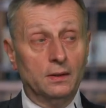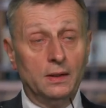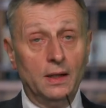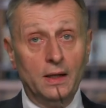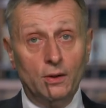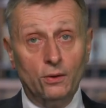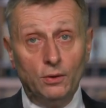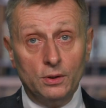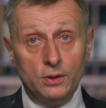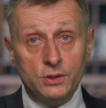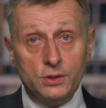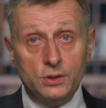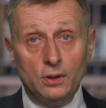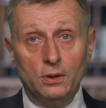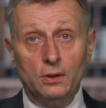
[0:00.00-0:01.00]
tego,
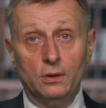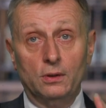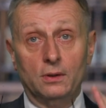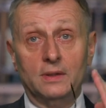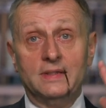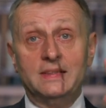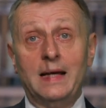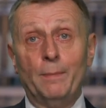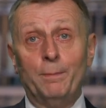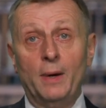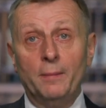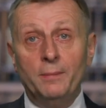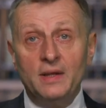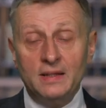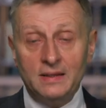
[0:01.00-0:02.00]
co
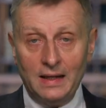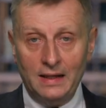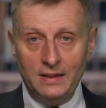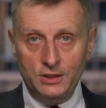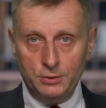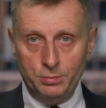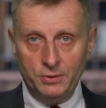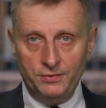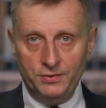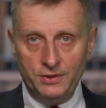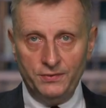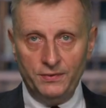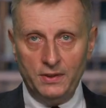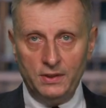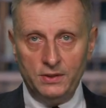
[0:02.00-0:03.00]
zapamiętaliśmy w
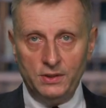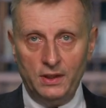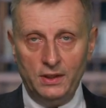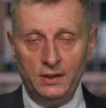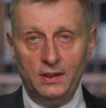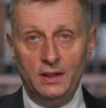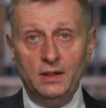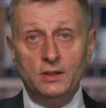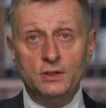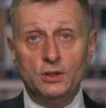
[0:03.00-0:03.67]
świecie idei,